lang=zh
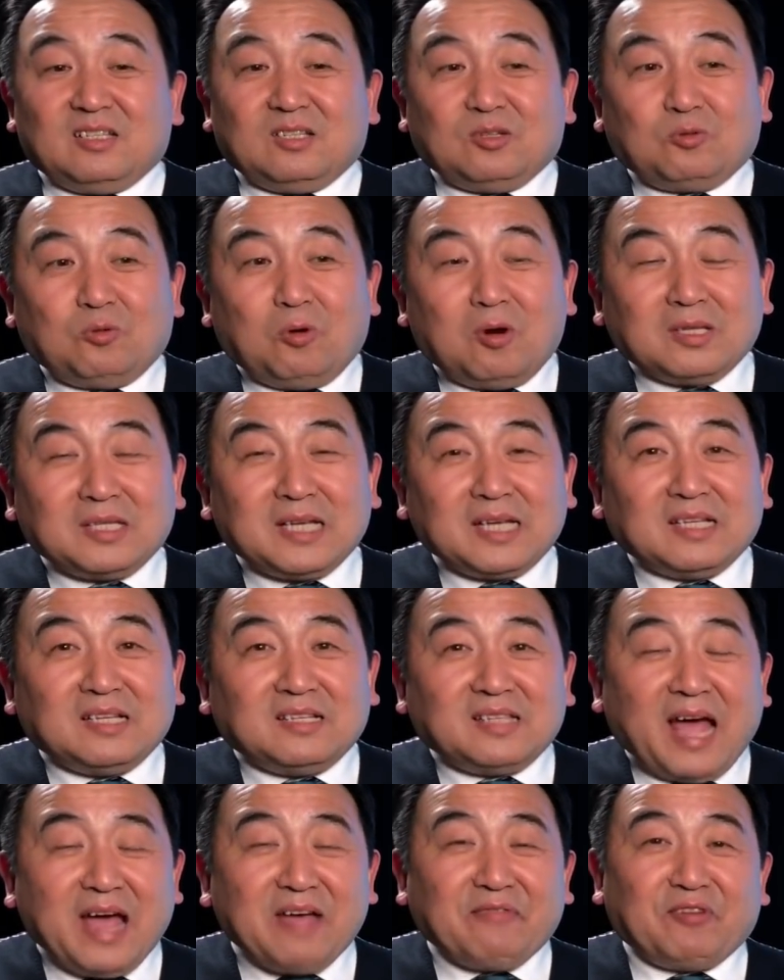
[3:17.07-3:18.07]
国内的
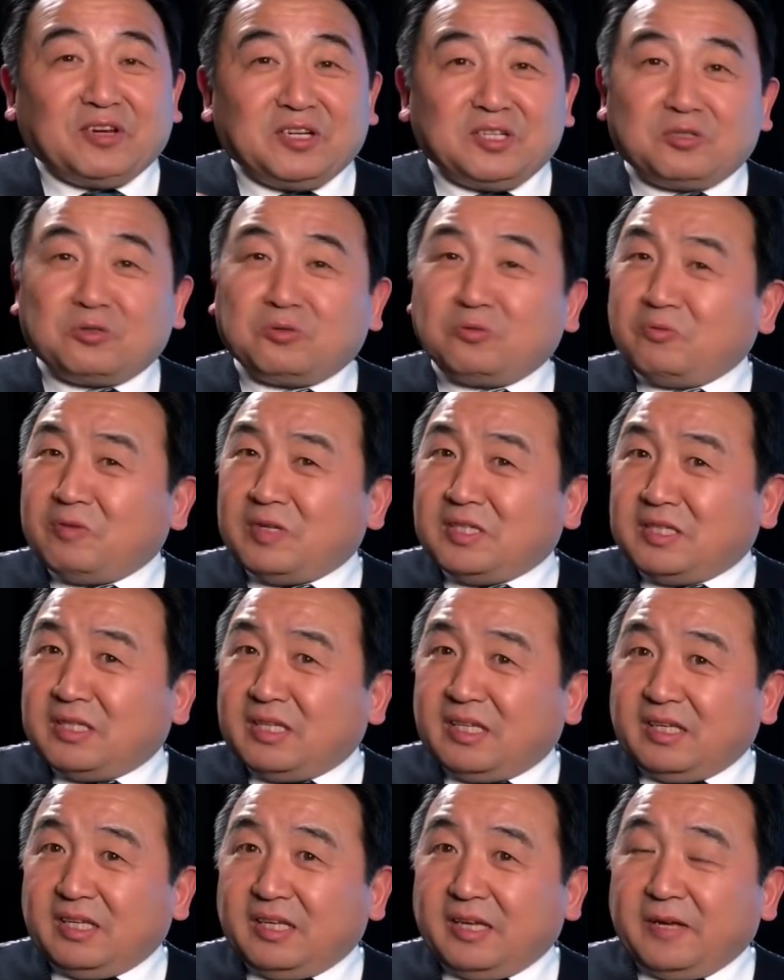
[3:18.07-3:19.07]
奶粉出问
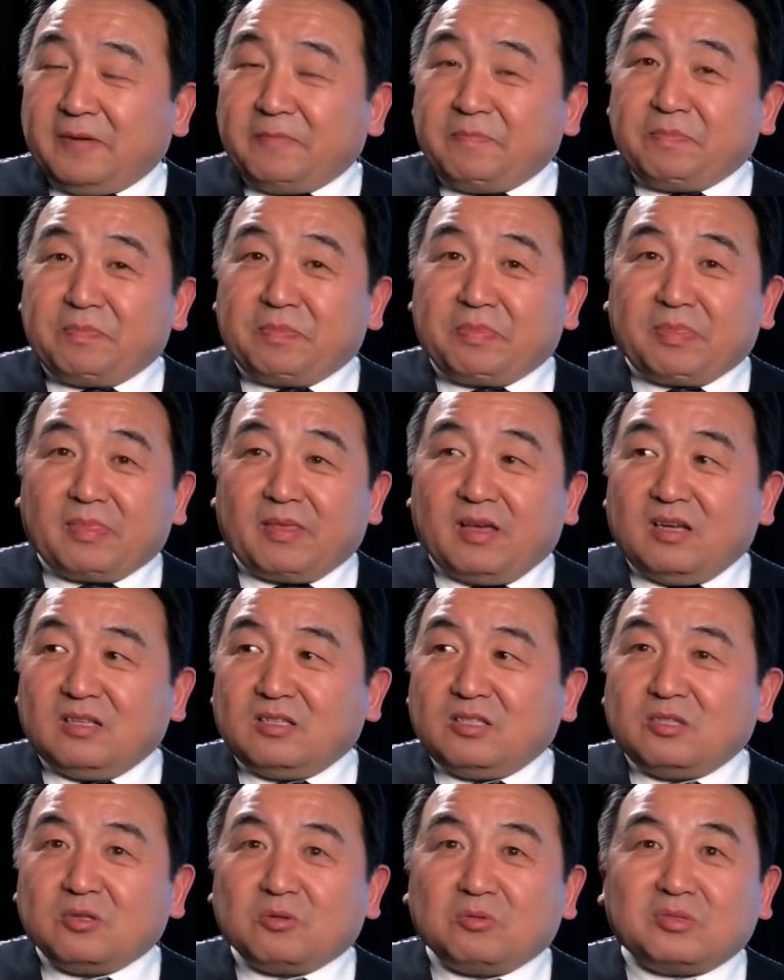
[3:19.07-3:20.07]
题，
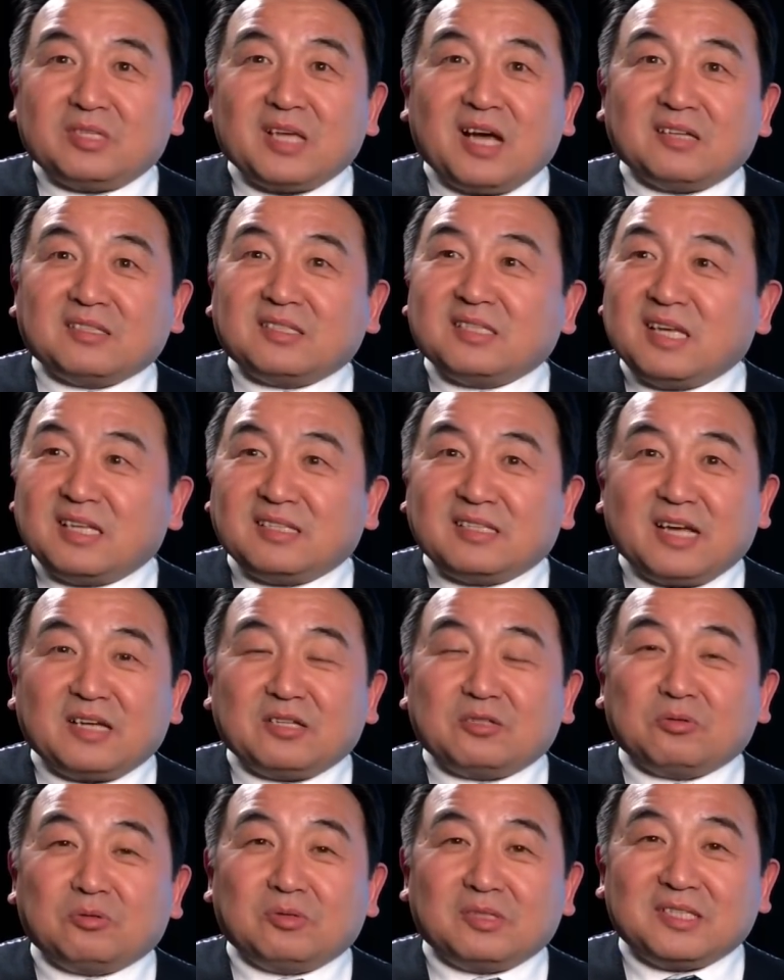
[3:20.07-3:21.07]
就像现在
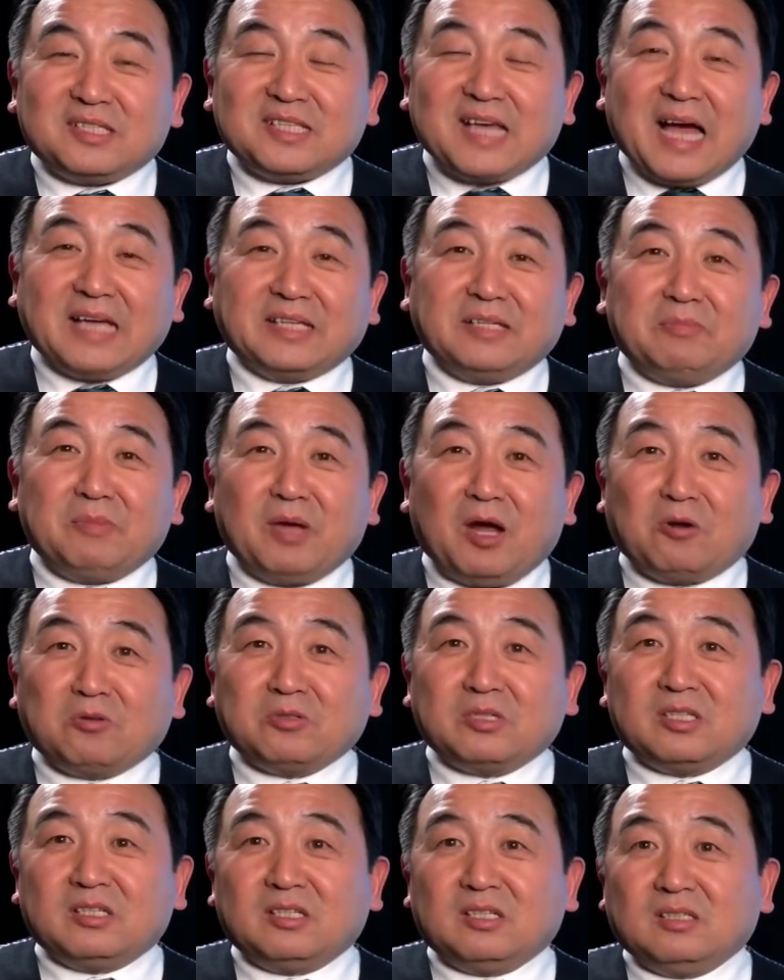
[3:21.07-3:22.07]
说的假疫苗
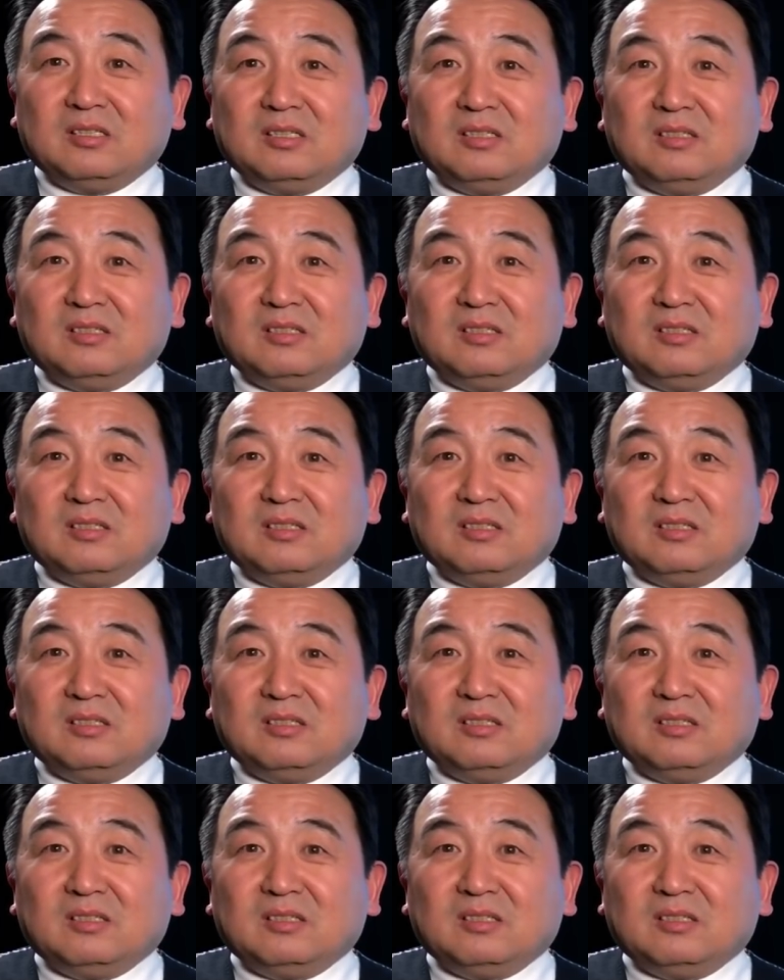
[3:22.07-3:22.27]
似的。